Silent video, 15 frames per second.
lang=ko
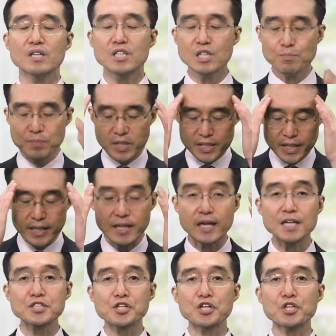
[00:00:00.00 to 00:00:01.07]
깊이
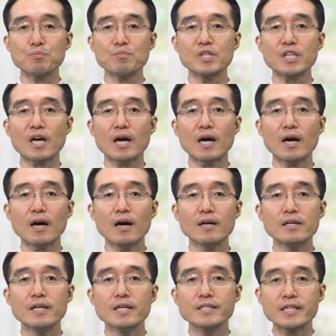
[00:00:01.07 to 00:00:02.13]
생각하셔야
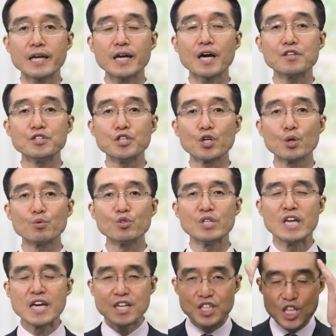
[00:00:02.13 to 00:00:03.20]
됩니다. 사랑하는 여러분,
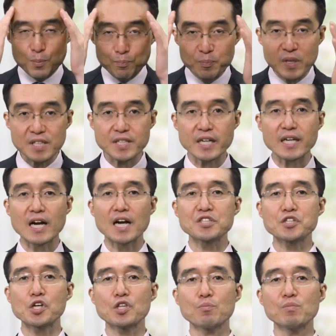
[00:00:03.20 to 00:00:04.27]
깊이
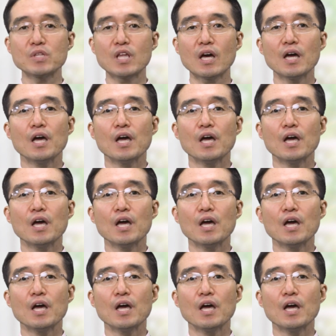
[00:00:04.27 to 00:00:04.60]
생각하셔야 됩니다.